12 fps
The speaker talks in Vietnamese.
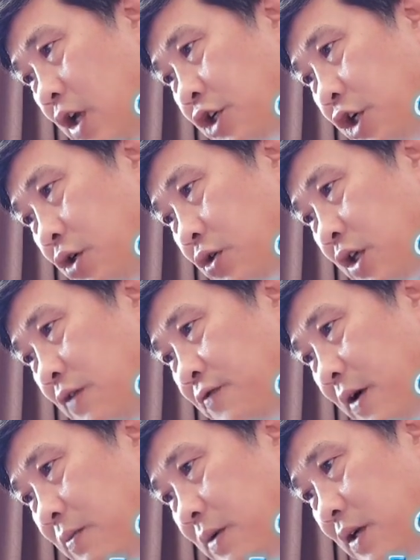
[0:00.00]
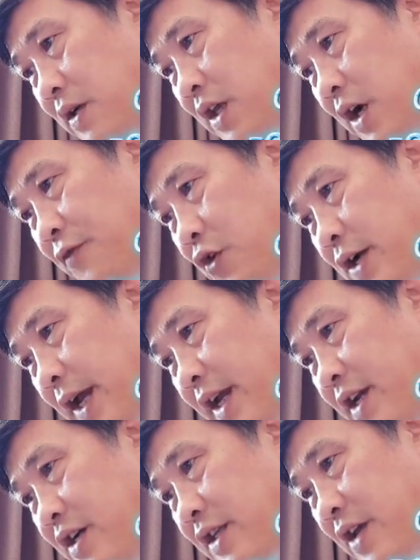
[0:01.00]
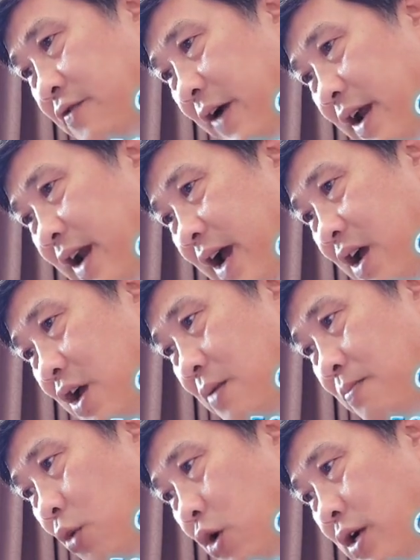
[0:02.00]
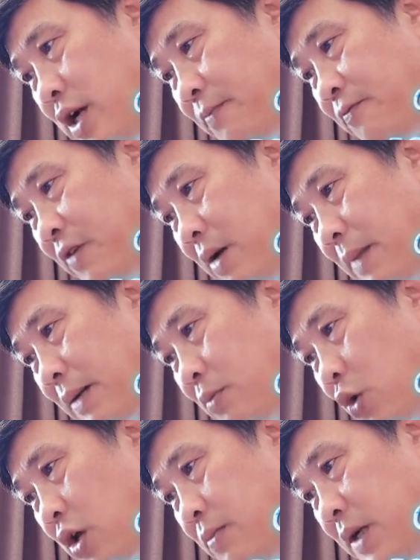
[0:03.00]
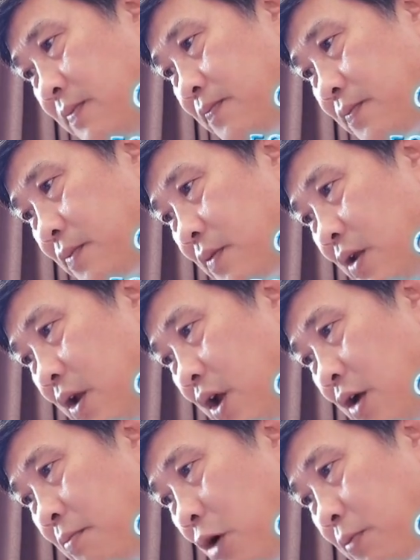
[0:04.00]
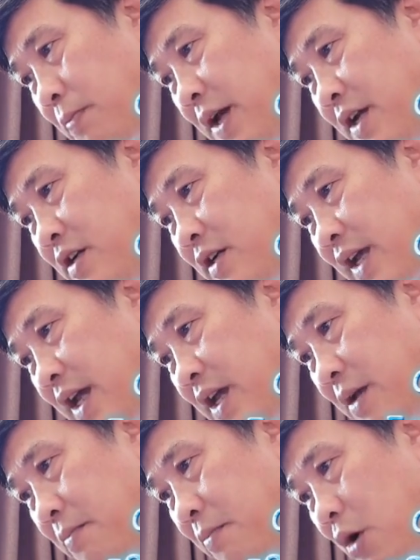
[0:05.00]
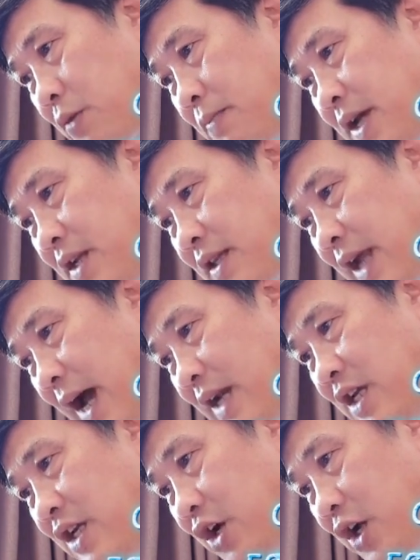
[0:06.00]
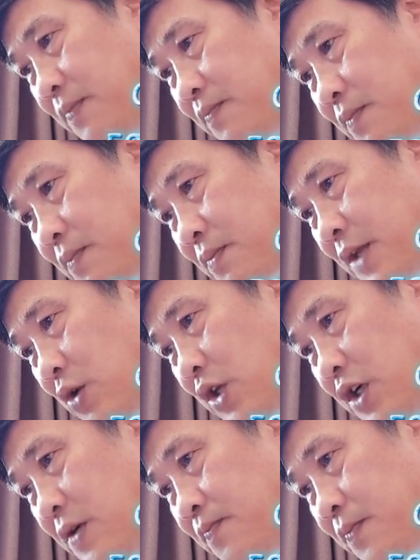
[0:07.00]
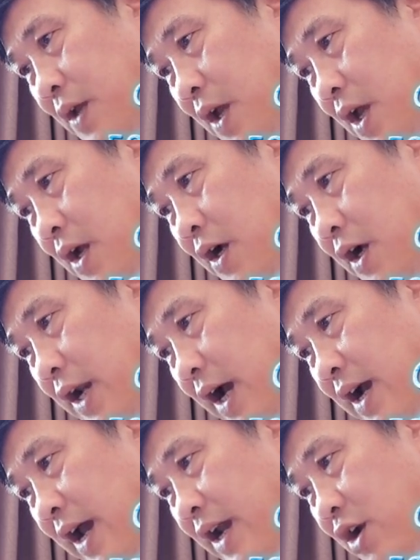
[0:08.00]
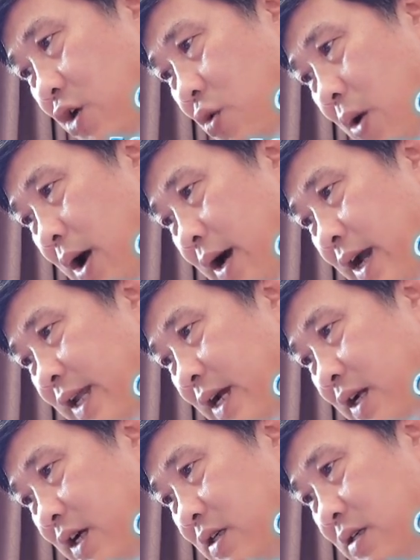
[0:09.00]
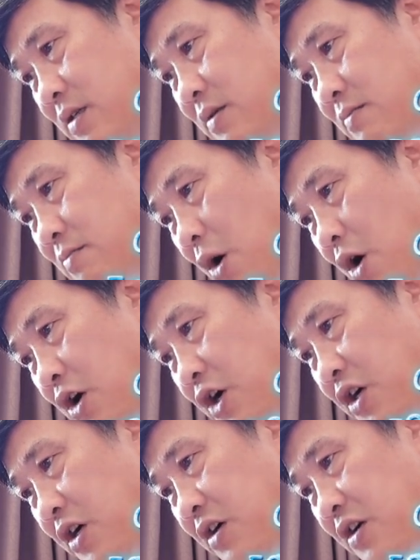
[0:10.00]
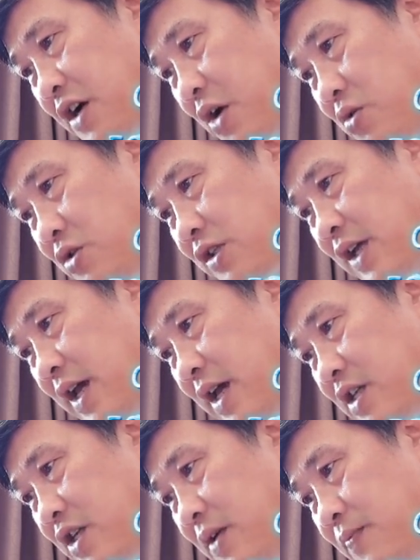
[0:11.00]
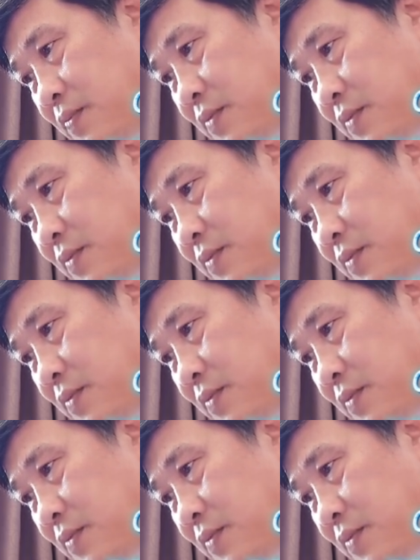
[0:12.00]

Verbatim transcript: triều chấn phong giờ phút này đưa tay phải ra muốn đập vào mặt bùi nghi minh một bên đưa tay một bên thả nhìn nói tiểu tử ngươi đã nghe nói qua cái thành ngữ bọ ngựa đấu xe hay chưa